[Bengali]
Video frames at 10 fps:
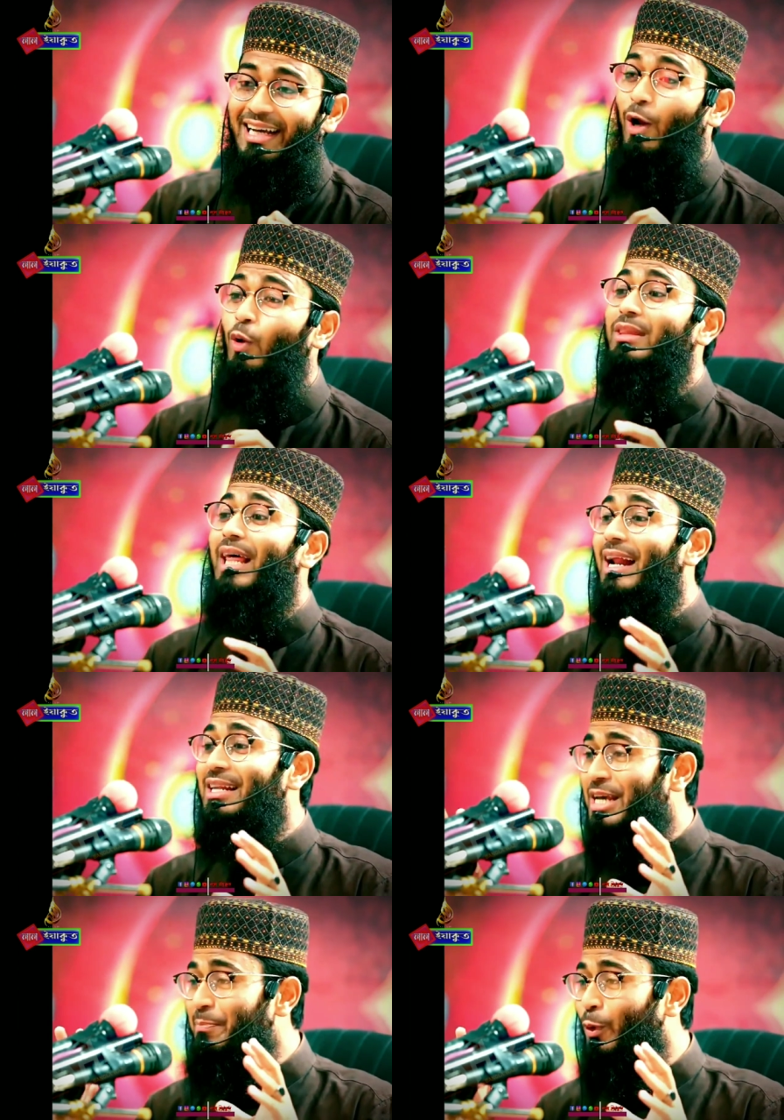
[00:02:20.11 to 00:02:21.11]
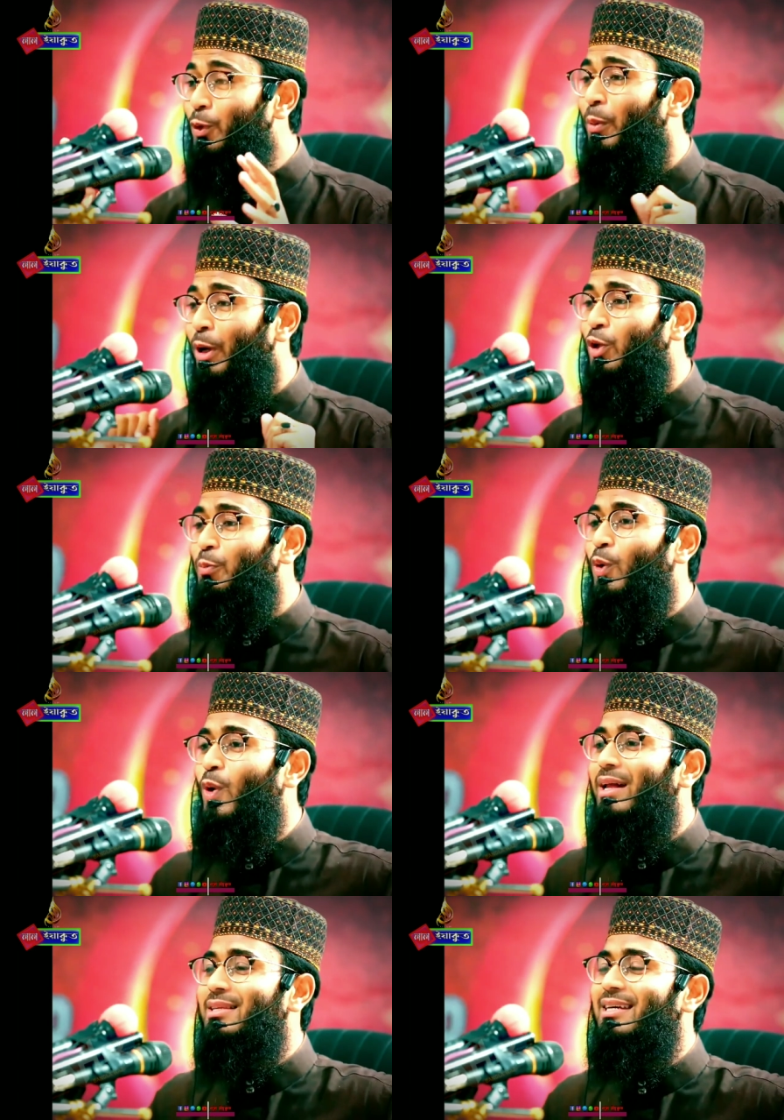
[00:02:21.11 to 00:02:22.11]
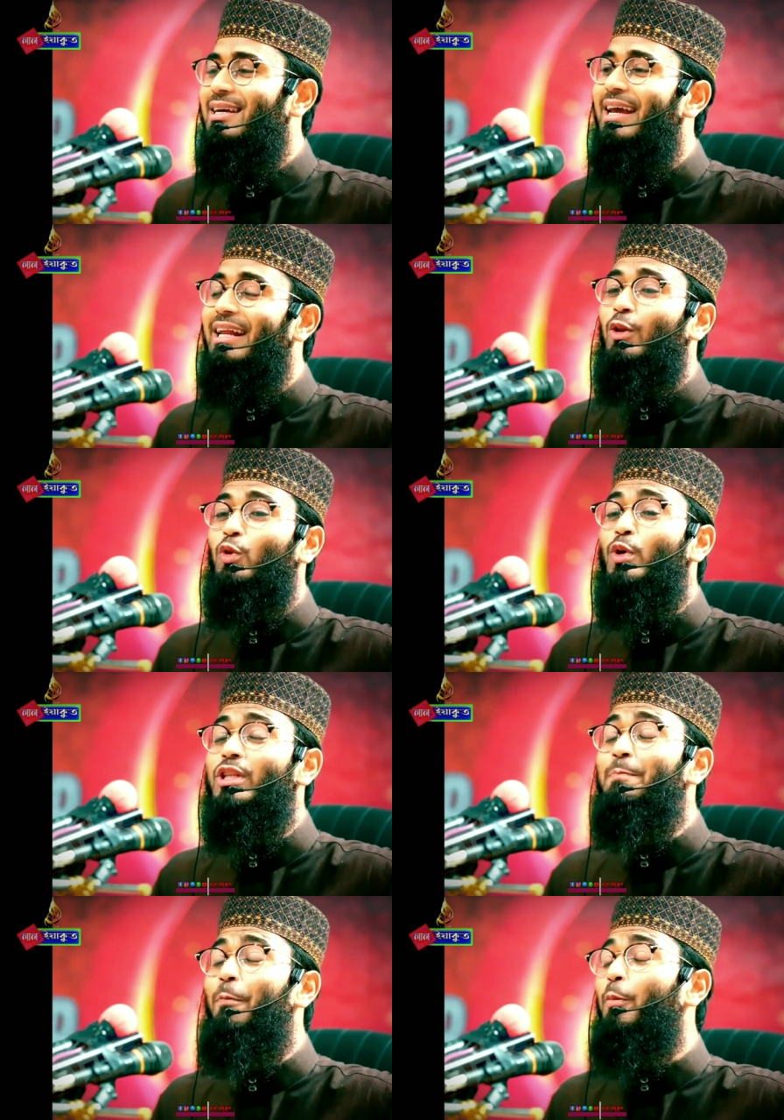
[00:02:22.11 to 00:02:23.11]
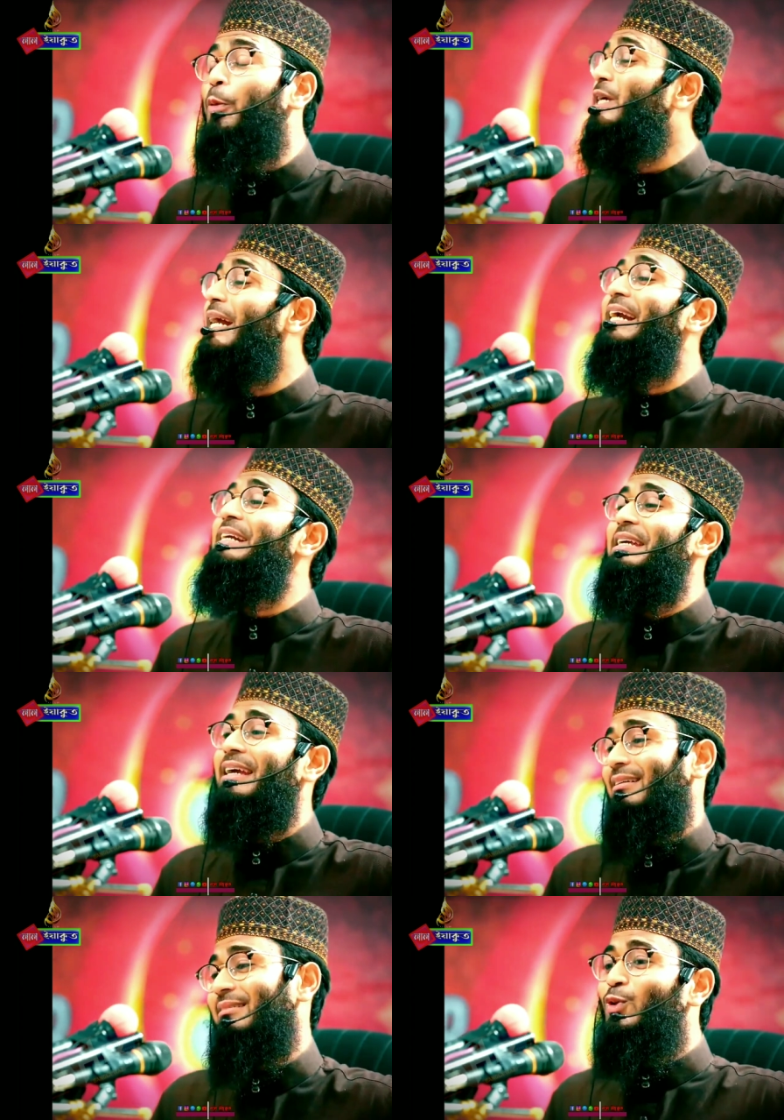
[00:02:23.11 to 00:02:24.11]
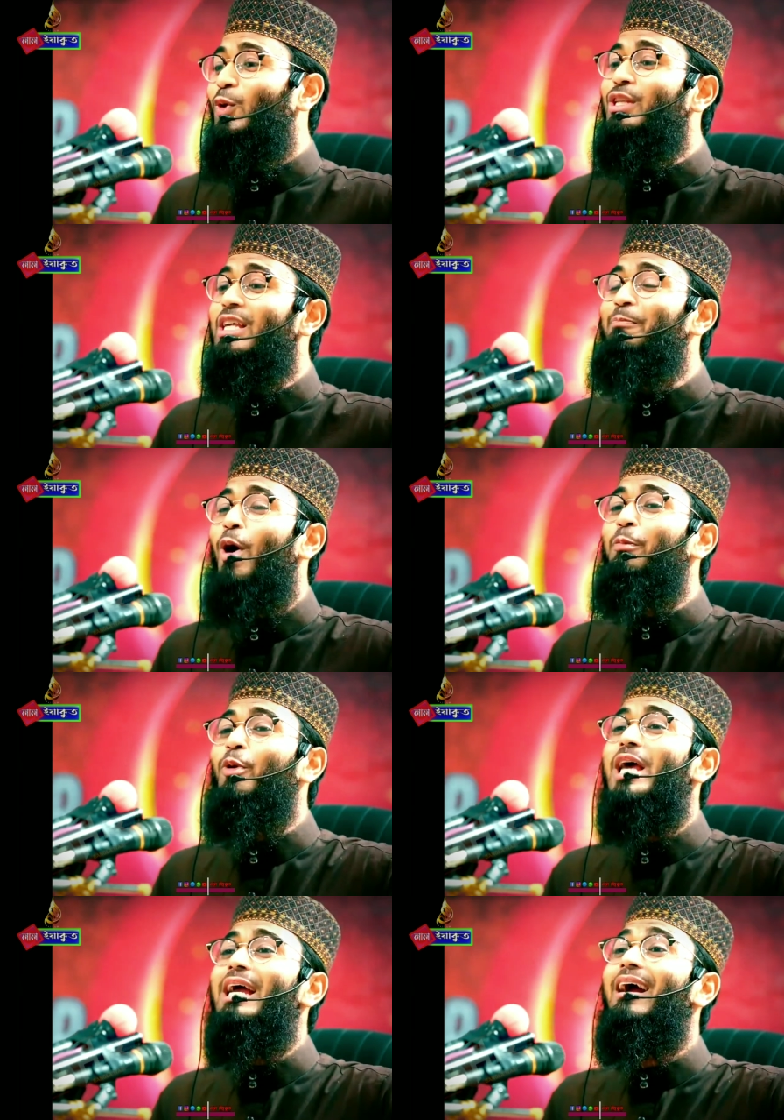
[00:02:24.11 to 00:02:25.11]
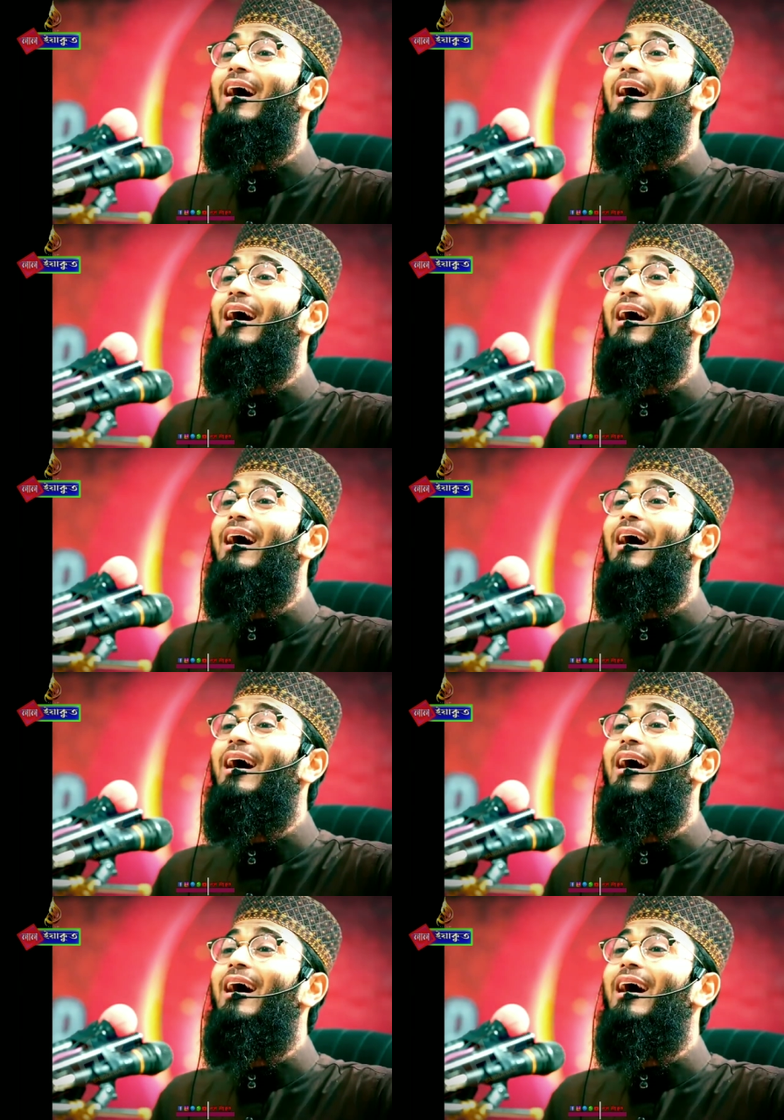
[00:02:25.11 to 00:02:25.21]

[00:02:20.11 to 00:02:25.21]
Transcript: কারণ তার যে বন্ধু বান্ধবগুলো আছে এরা দুই দিন পর পর যায় ডেটিংয়ে দুই দিন পর পর যায়